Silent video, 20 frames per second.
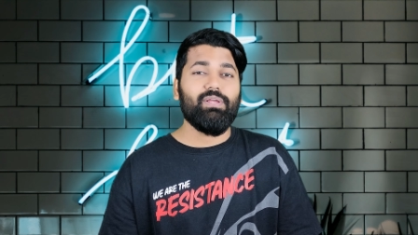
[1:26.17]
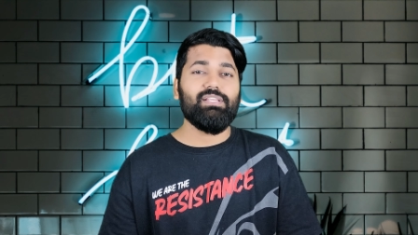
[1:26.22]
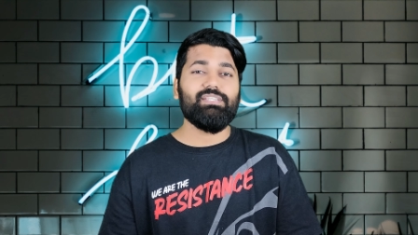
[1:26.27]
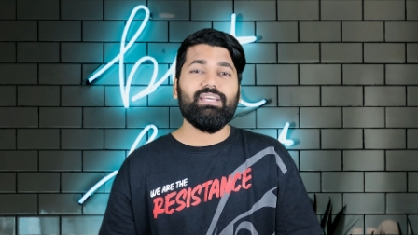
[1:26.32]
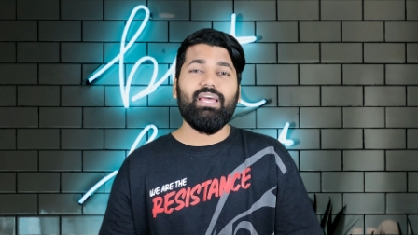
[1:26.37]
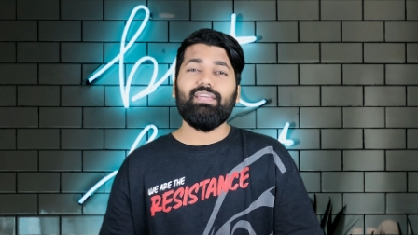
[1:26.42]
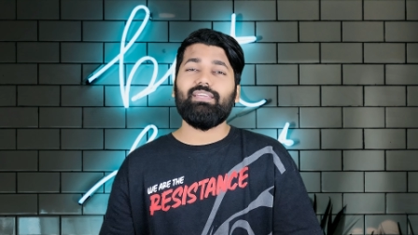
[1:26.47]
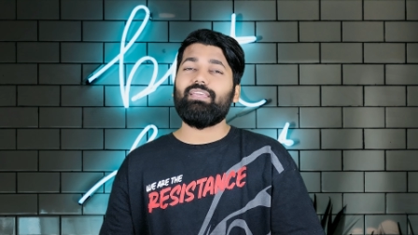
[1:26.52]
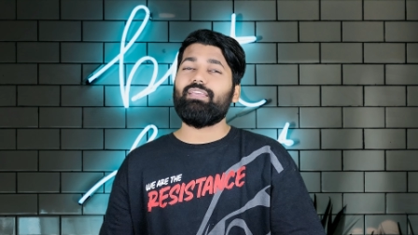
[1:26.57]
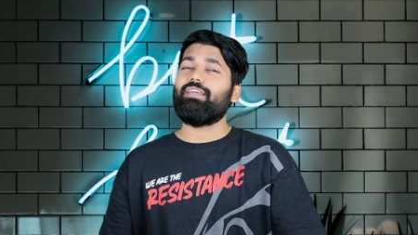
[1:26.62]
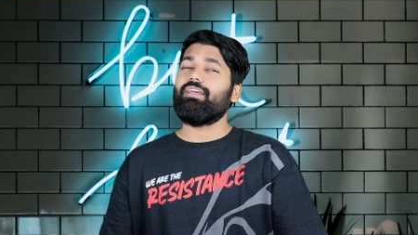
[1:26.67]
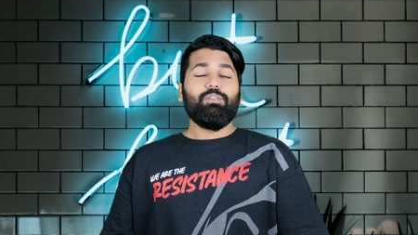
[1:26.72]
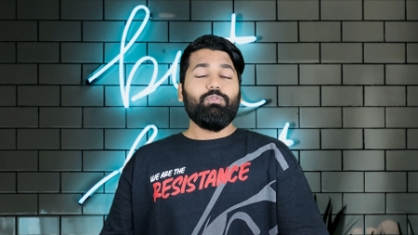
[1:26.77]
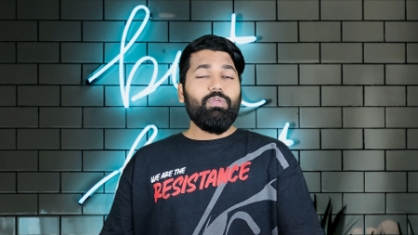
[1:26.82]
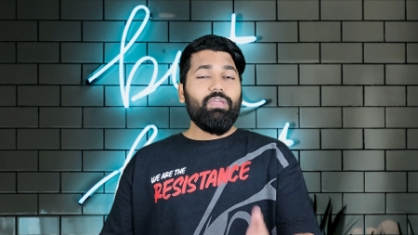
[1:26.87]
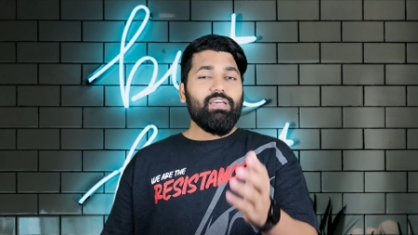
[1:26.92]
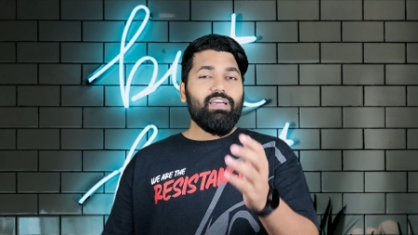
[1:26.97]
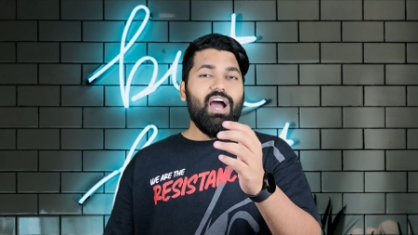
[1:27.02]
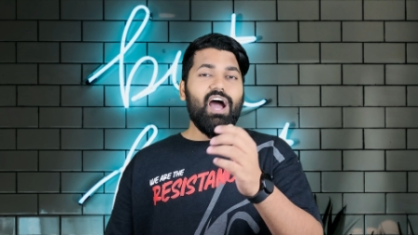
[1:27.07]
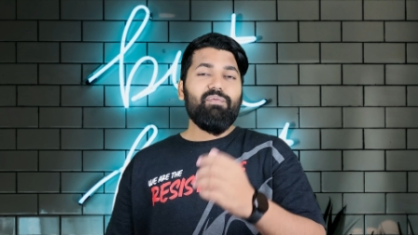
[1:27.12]
मिल जाएगी तो
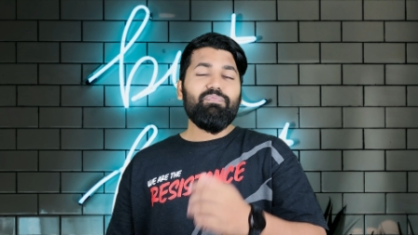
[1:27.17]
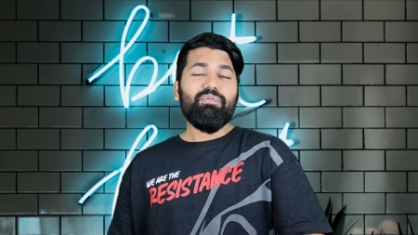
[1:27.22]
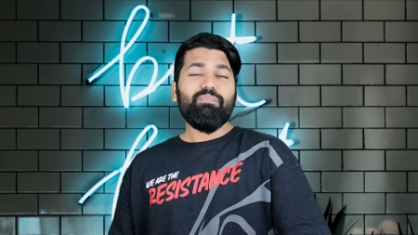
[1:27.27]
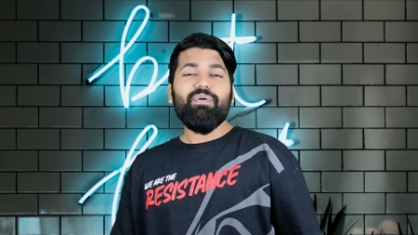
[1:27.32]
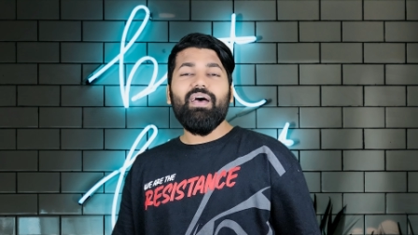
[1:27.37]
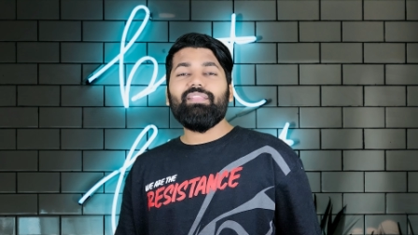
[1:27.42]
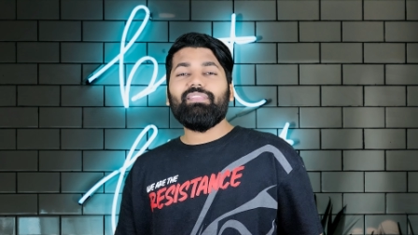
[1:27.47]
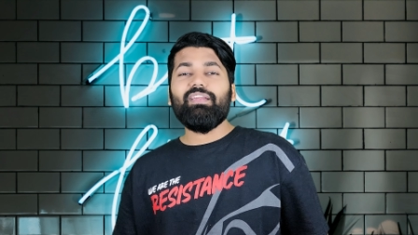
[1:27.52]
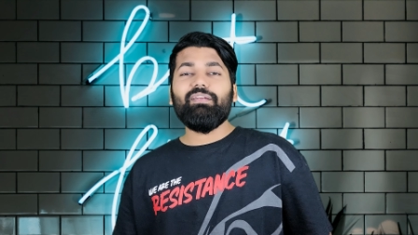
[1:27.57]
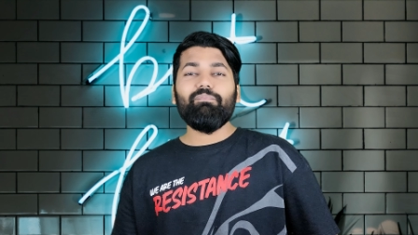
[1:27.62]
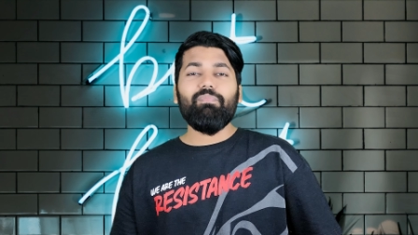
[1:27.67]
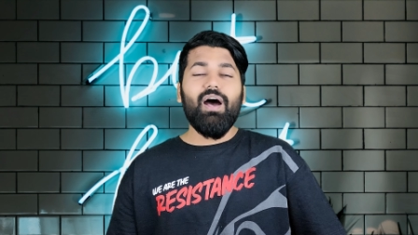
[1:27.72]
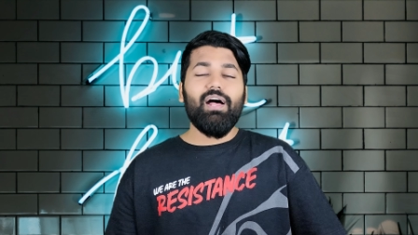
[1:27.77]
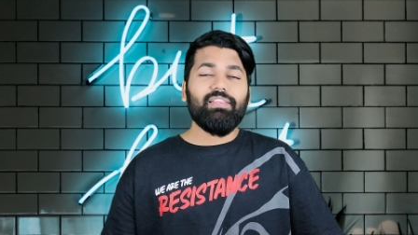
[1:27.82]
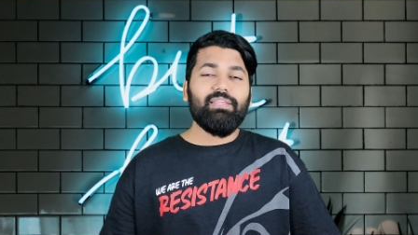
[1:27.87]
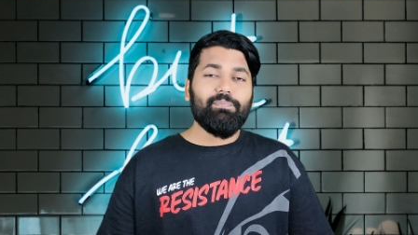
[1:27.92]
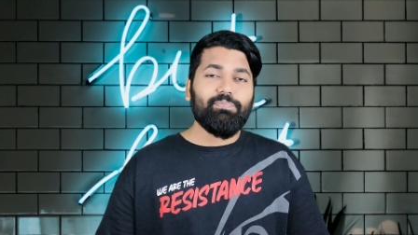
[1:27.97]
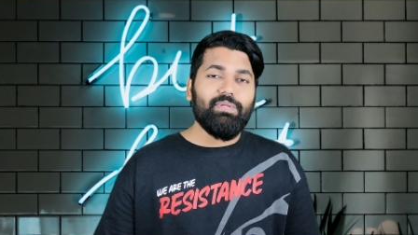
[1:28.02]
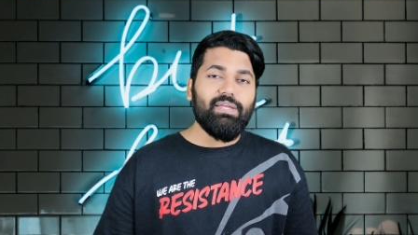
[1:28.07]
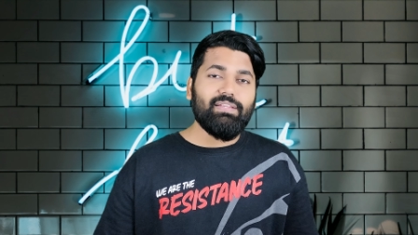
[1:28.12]
ये काफी बेहतरीन
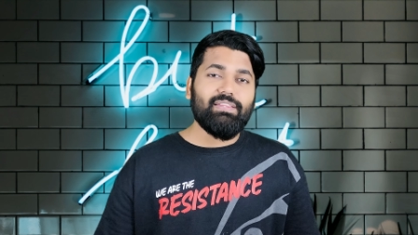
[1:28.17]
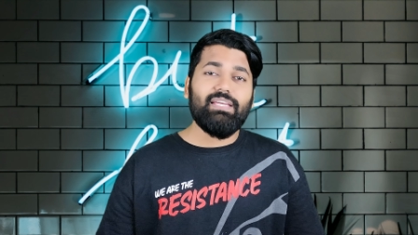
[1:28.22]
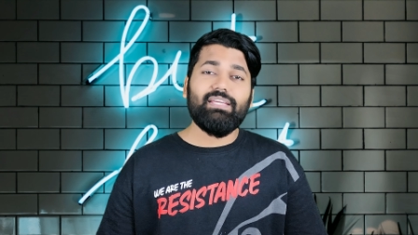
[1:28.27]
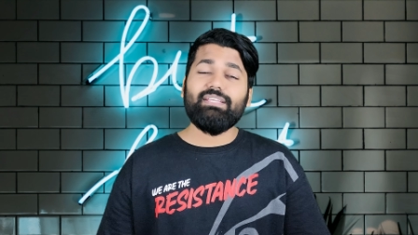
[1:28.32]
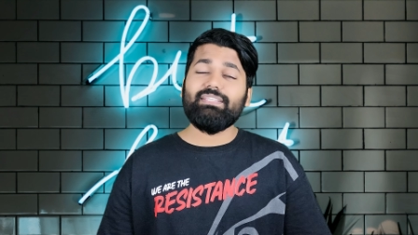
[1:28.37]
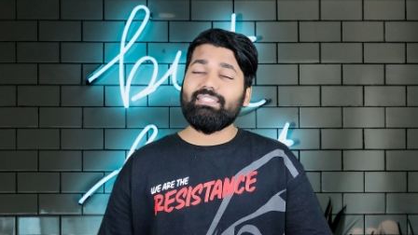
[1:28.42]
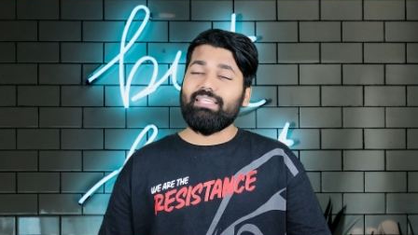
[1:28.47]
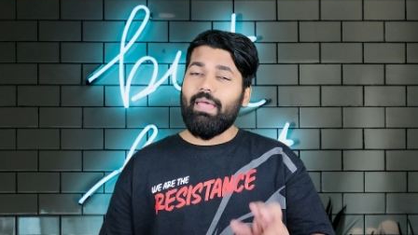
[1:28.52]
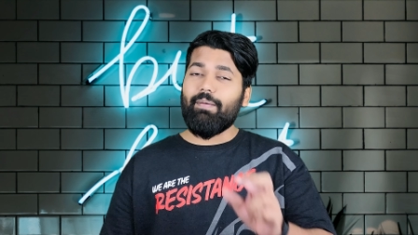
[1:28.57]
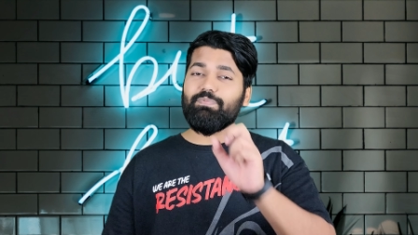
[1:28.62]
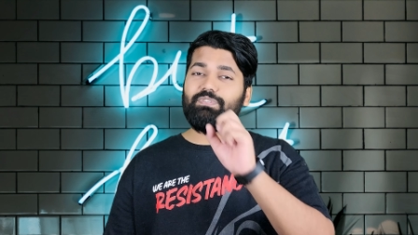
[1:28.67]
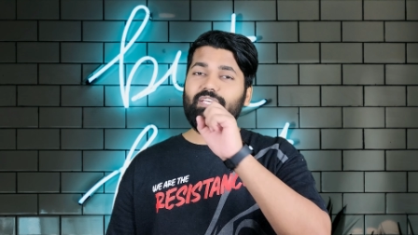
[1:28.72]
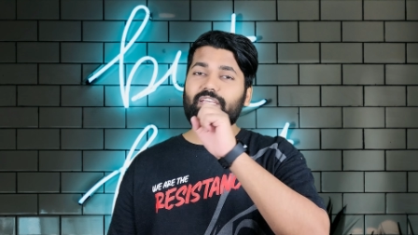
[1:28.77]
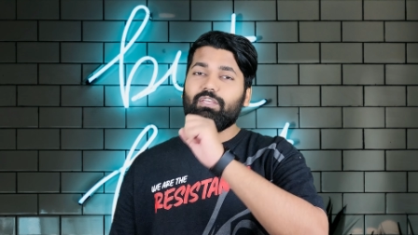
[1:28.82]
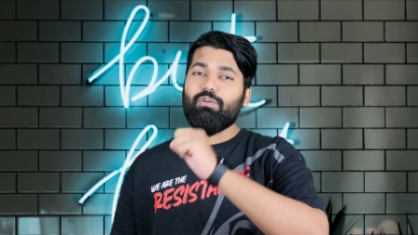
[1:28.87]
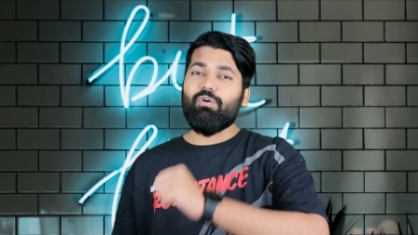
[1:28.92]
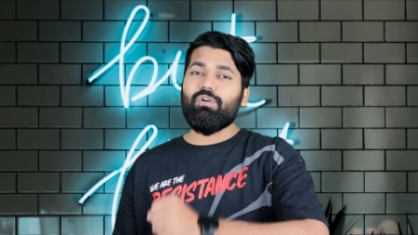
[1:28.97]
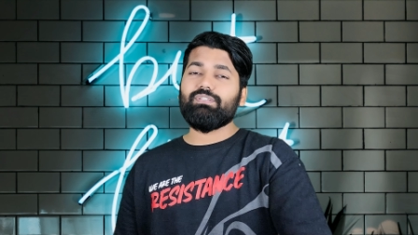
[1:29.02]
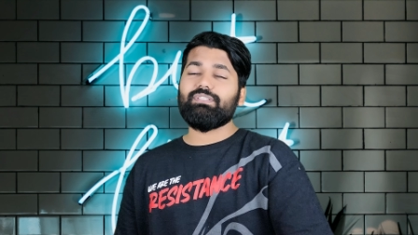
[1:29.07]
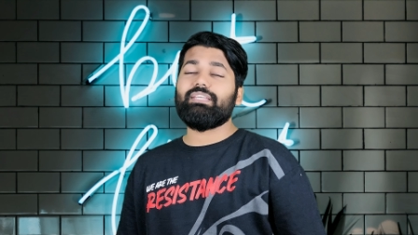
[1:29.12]
बात अब देखते हैं कि सैमसंग
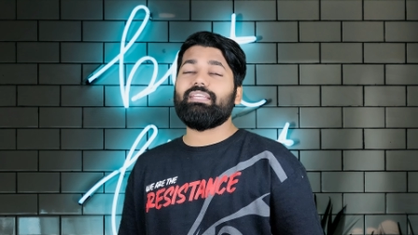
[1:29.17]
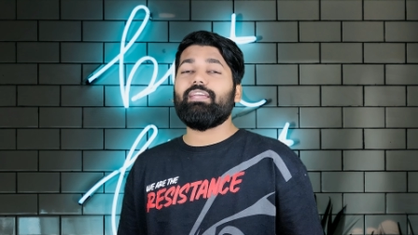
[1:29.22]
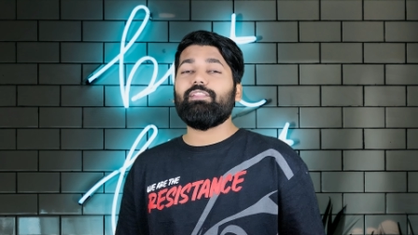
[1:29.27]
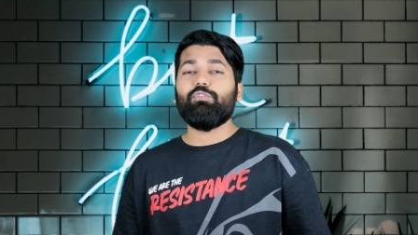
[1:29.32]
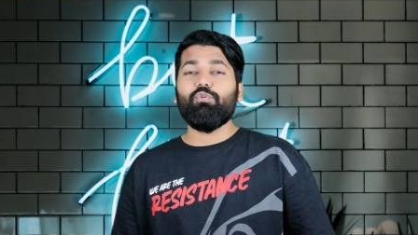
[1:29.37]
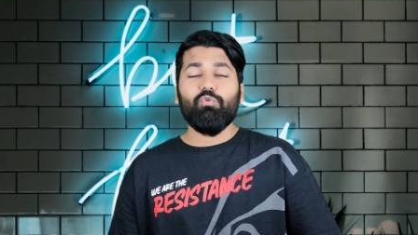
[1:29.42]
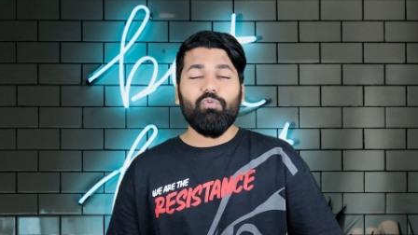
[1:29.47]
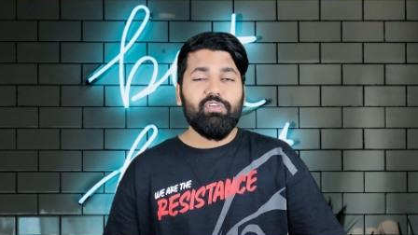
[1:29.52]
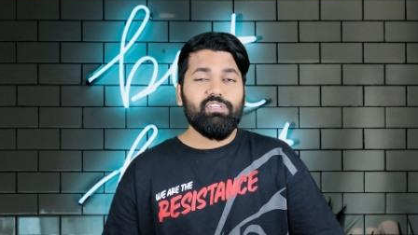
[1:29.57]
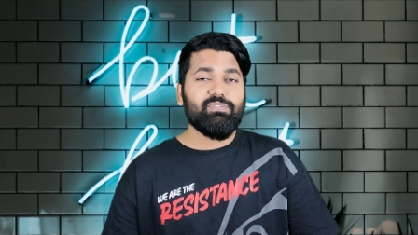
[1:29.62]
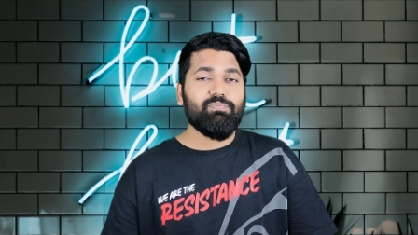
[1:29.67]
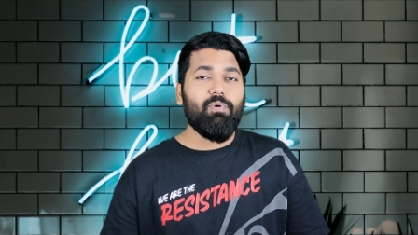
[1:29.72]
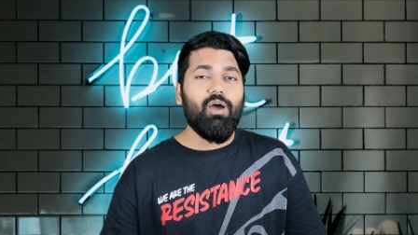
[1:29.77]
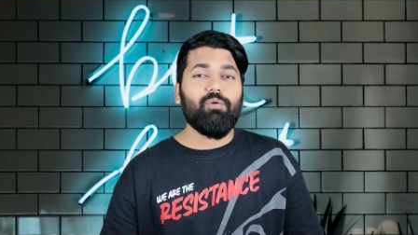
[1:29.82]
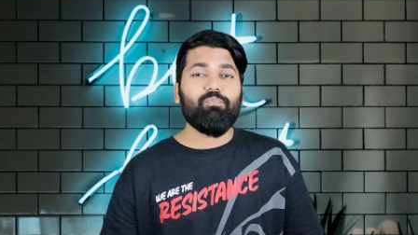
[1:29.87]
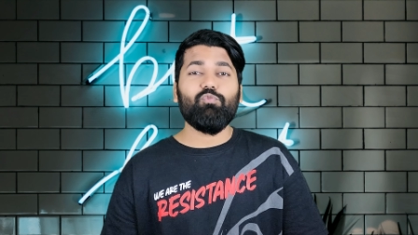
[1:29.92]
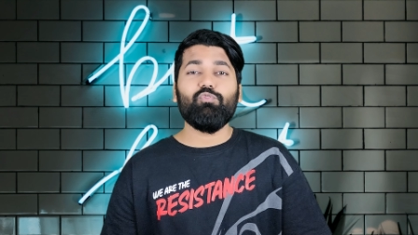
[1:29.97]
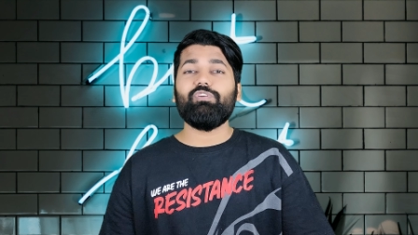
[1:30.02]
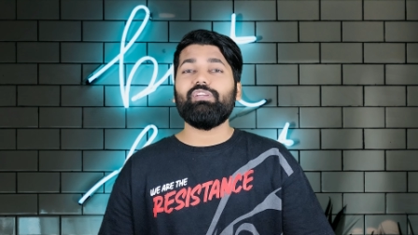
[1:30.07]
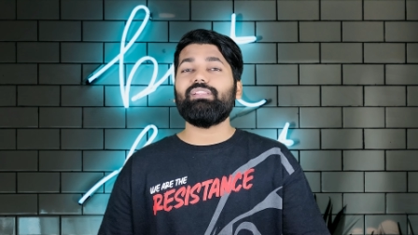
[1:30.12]
की ओर से ये दोनों
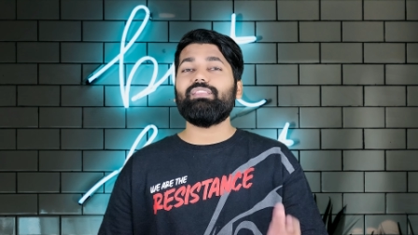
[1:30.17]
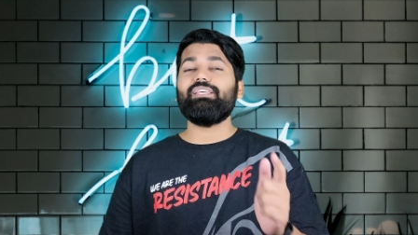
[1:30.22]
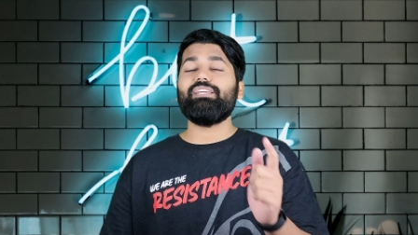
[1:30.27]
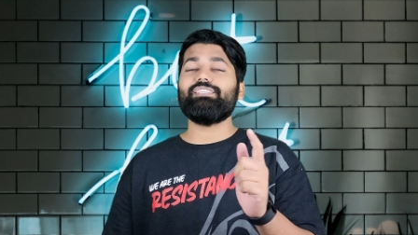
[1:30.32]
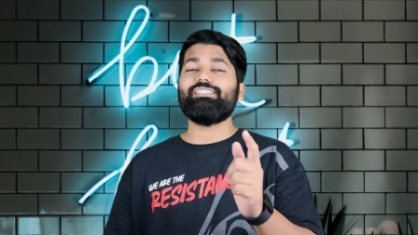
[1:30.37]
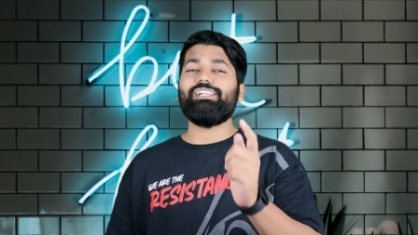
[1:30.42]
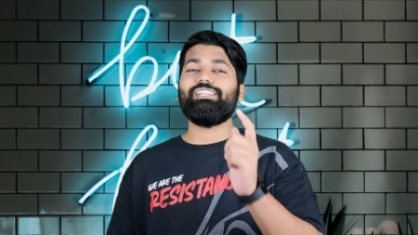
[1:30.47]
स्मार्टफोन कितनी